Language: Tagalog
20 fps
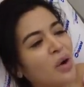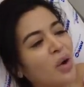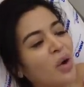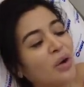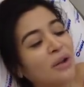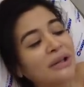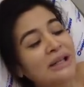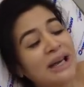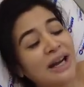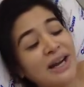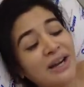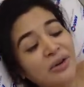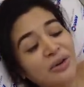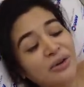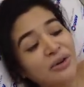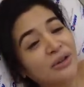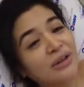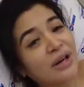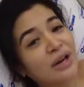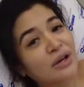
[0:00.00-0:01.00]
all the
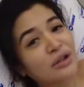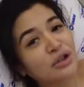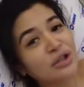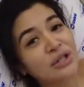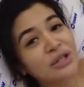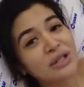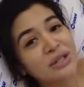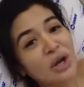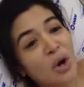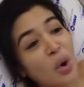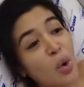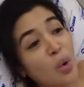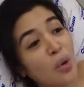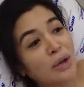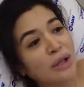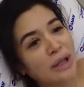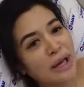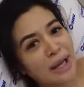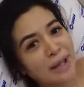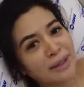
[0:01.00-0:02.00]
contractions the whole
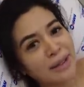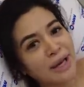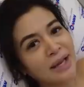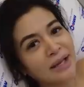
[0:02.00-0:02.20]
night na